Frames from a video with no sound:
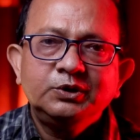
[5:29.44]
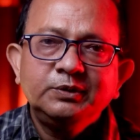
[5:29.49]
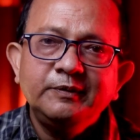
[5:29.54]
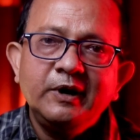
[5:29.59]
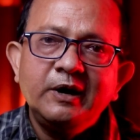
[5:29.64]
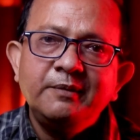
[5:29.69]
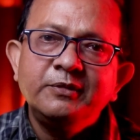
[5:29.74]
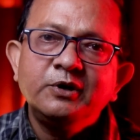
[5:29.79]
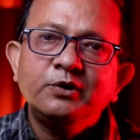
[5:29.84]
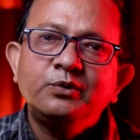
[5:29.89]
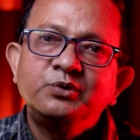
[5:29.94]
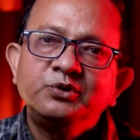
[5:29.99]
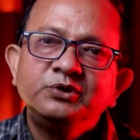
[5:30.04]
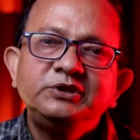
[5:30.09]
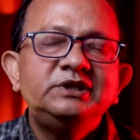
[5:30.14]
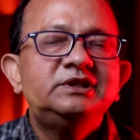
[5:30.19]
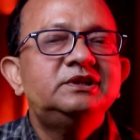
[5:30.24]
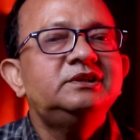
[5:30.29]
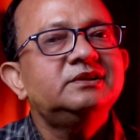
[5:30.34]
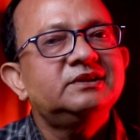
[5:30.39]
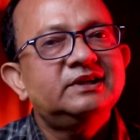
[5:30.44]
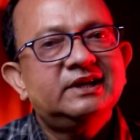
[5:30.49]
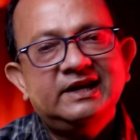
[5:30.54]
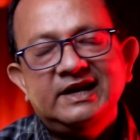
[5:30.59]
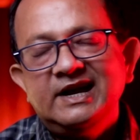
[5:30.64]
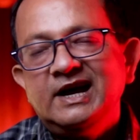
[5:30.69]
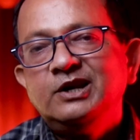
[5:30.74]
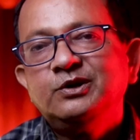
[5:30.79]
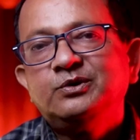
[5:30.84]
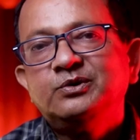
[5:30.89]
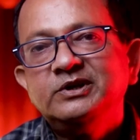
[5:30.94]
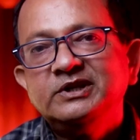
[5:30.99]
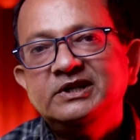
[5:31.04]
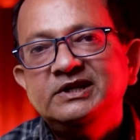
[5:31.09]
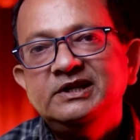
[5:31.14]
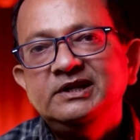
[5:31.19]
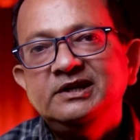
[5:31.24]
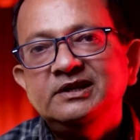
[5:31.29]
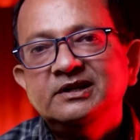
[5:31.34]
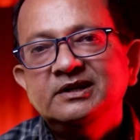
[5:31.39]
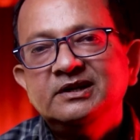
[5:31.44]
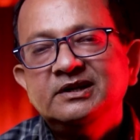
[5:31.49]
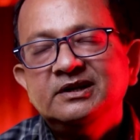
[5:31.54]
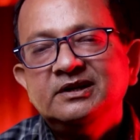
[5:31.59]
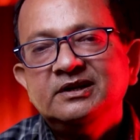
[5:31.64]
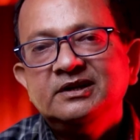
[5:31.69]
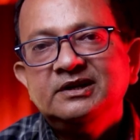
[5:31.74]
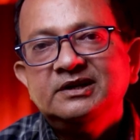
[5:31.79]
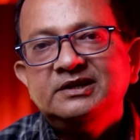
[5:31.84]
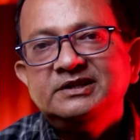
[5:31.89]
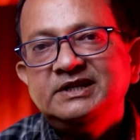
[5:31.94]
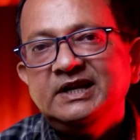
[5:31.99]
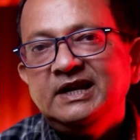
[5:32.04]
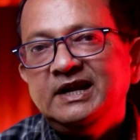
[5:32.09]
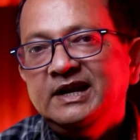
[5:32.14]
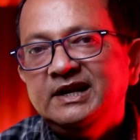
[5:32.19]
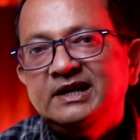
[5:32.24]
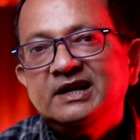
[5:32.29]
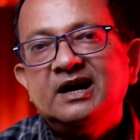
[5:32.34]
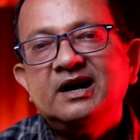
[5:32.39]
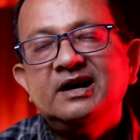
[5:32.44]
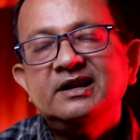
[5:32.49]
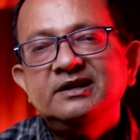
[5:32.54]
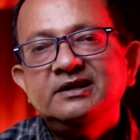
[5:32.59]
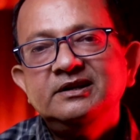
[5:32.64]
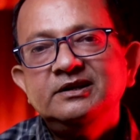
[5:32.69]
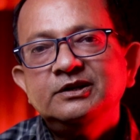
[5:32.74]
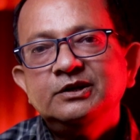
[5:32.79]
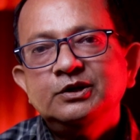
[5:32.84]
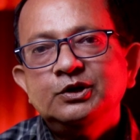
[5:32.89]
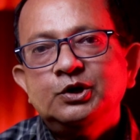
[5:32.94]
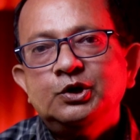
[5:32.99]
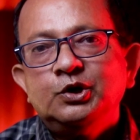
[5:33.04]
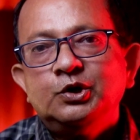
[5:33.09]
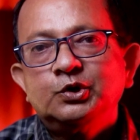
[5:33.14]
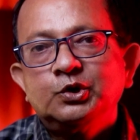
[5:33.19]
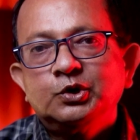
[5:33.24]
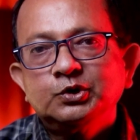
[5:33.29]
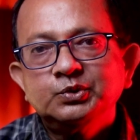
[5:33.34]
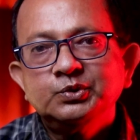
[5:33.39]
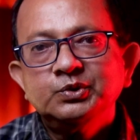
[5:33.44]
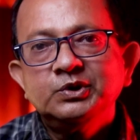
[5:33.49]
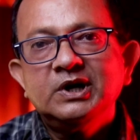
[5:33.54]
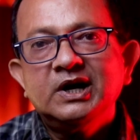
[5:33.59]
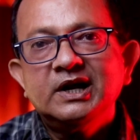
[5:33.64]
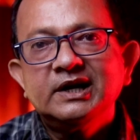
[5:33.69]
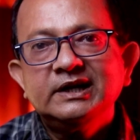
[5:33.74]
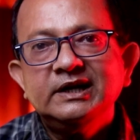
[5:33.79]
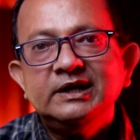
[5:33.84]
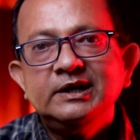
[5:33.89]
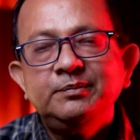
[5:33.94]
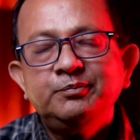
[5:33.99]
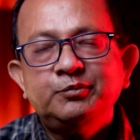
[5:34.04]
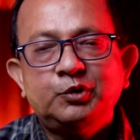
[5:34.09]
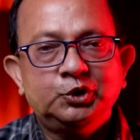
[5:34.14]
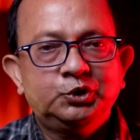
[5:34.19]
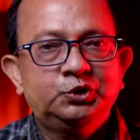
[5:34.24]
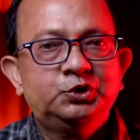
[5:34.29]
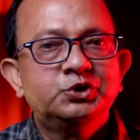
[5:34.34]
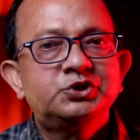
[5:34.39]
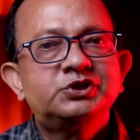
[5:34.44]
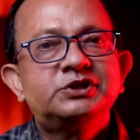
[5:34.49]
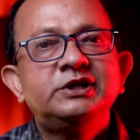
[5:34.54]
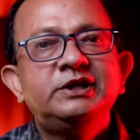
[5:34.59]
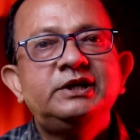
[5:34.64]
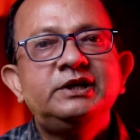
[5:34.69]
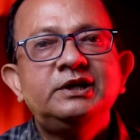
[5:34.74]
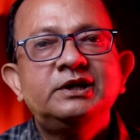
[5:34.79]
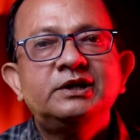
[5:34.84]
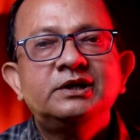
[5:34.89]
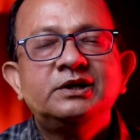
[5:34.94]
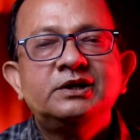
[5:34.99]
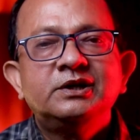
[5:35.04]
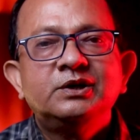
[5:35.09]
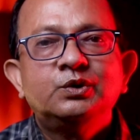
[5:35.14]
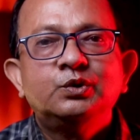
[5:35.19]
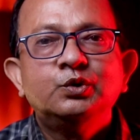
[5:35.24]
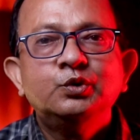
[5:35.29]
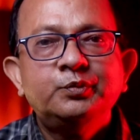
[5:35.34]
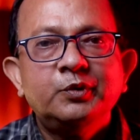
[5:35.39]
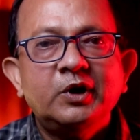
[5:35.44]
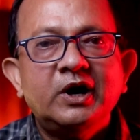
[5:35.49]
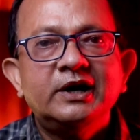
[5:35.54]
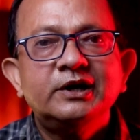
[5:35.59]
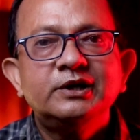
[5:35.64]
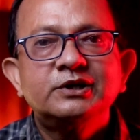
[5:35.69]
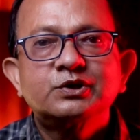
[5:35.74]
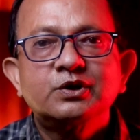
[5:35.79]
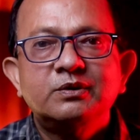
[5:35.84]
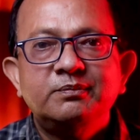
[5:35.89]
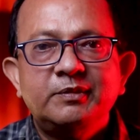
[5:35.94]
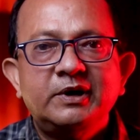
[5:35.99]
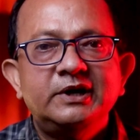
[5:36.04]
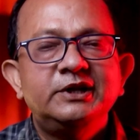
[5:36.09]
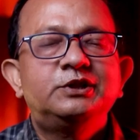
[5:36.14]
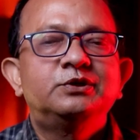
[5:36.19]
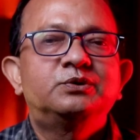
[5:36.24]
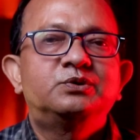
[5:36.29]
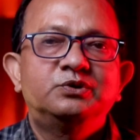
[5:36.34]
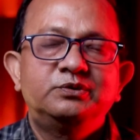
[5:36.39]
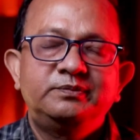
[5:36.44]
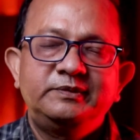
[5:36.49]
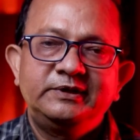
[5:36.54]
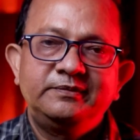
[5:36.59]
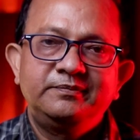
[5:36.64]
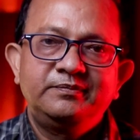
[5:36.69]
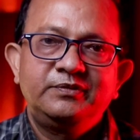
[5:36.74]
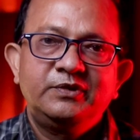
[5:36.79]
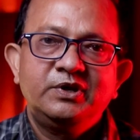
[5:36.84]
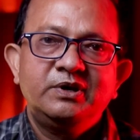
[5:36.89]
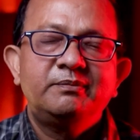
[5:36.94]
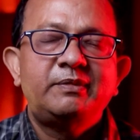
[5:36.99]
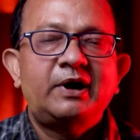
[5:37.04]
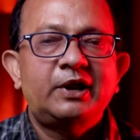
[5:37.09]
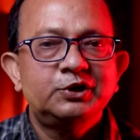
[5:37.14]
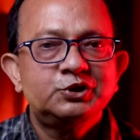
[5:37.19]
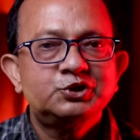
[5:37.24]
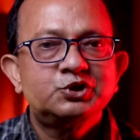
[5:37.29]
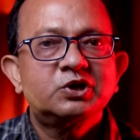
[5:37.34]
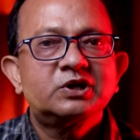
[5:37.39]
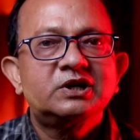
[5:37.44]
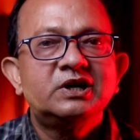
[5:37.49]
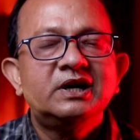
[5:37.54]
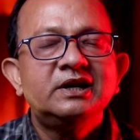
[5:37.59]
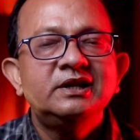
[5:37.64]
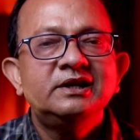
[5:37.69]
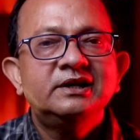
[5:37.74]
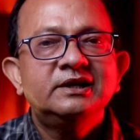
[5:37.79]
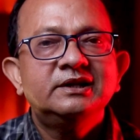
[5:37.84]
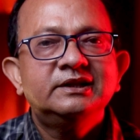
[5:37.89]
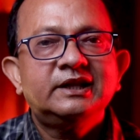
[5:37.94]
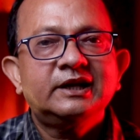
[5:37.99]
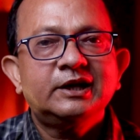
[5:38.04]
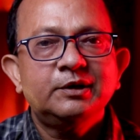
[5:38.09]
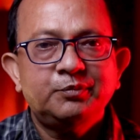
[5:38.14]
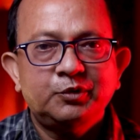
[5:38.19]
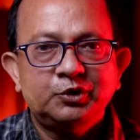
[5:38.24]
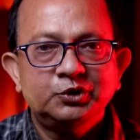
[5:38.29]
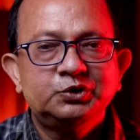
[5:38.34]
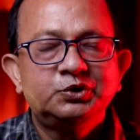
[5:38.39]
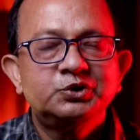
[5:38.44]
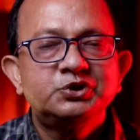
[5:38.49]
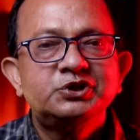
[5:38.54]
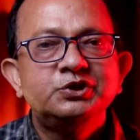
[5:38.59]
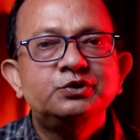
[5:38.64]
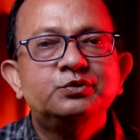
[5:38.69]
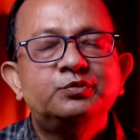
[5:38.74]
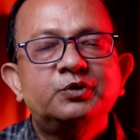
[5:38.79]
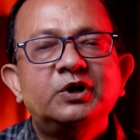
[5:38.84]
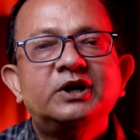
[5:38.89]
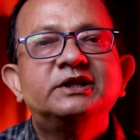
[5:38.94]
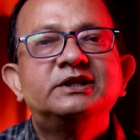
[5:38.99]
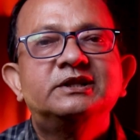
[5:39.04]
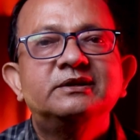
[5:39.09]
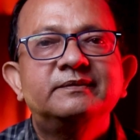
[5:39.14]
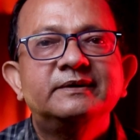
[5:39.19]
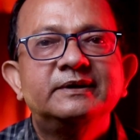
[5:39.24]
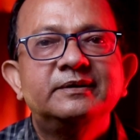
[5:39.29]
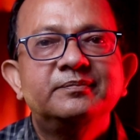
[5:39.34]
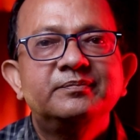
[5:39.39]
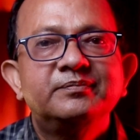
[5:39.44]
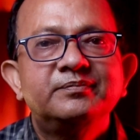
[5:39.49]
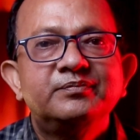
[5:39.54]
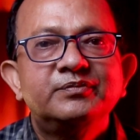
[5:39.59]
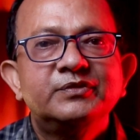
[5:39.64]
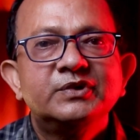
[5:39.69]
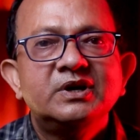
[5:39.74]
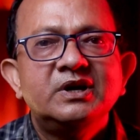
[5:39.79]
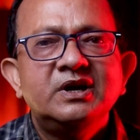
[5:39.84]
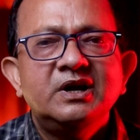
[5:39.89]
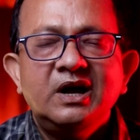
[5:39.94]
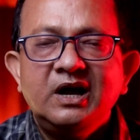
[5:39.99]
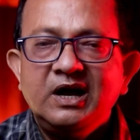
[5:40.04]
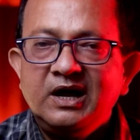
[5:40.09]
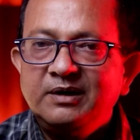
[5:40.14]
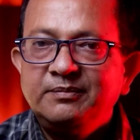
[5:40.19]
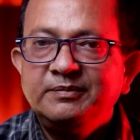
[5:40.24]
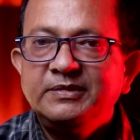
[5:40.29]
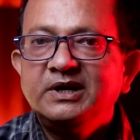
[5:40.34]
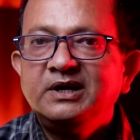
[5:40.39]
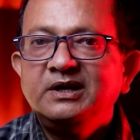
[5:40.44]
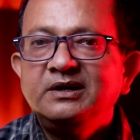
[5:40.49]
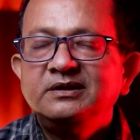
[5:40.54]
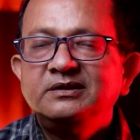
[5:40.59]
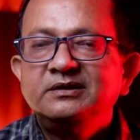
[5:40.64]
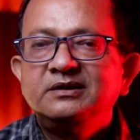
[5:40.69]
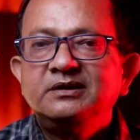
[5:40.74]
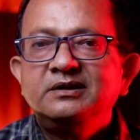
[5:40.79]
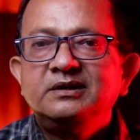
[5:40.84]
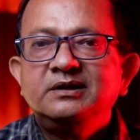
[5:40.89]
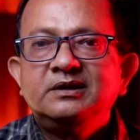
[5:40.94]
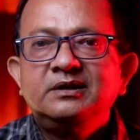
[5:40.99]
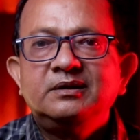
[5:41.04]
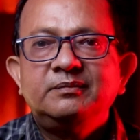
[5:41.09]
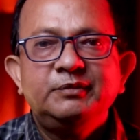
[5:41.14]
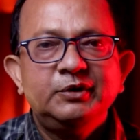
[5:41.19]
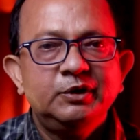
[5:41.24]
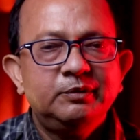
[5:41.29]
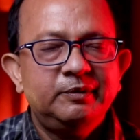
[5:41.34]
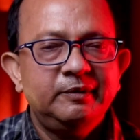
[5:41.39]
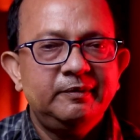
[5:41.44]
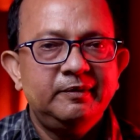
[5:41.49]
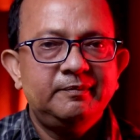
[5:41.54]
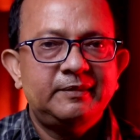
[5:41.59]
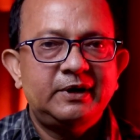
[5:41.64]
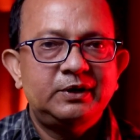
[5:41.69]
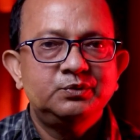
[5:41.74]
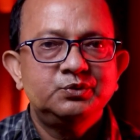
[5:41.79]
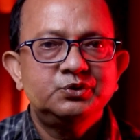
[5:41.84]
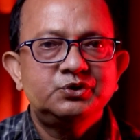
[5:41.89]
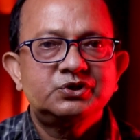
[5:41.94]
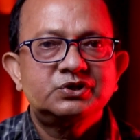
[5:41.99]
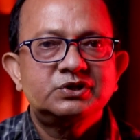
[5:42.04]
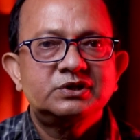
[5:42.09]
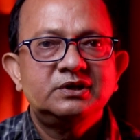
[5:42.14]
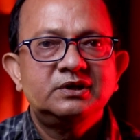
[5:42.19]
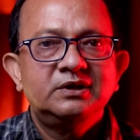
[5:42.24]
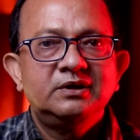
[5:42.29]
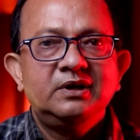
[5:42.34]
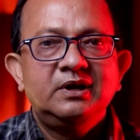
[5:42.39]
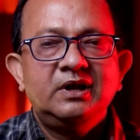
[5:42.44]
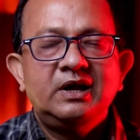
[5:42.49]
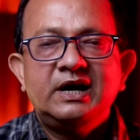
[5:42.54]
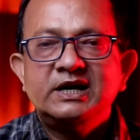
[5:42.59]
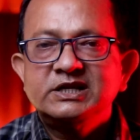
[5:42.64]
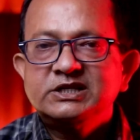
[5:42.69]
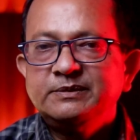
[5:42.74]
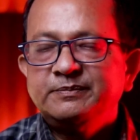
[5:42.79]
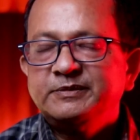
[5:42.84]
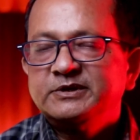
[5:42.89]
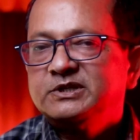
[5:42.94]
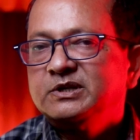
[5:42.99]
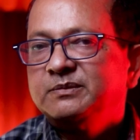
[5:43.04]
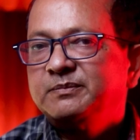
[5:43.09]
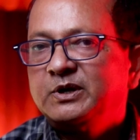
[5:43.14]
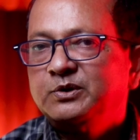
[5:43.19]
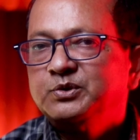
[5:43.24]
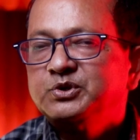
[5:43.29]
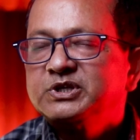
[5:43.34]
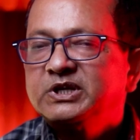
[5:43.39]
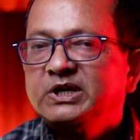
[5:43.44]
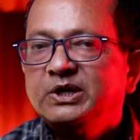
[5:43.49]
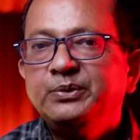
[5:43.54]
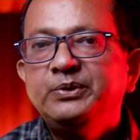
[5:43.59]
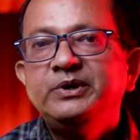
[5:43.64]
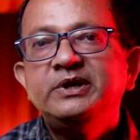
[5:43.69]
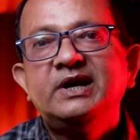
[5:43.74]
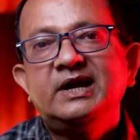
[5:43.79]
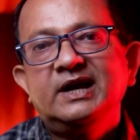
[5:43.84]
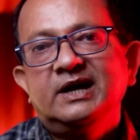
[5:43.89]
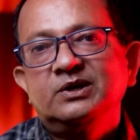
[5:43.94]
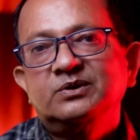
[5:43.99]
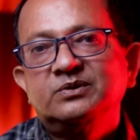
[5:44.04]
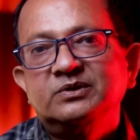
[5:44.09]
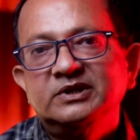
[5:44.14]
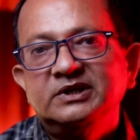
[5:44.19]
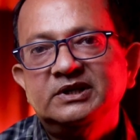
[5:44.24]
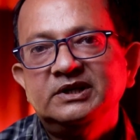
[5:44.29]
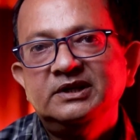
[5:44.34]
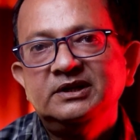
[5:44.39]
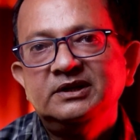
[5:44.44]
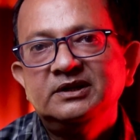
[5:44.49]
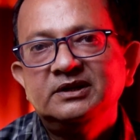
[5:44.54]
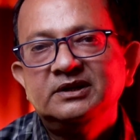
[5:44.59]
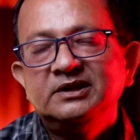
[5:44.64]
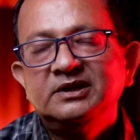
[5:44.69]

অথবা আমরা কোনোদিন খেয়াল করিনি যে এই গান রতন কাহারকে পদ্মশ্রী উপহারে সম্মানিত করবে ভারত সরকার তাকে পদ্মশ্রী উপহার দেবে আমরা বীরভূমের মানুষ আশেপাশের মানুষ কেউই খেয়াল করেনি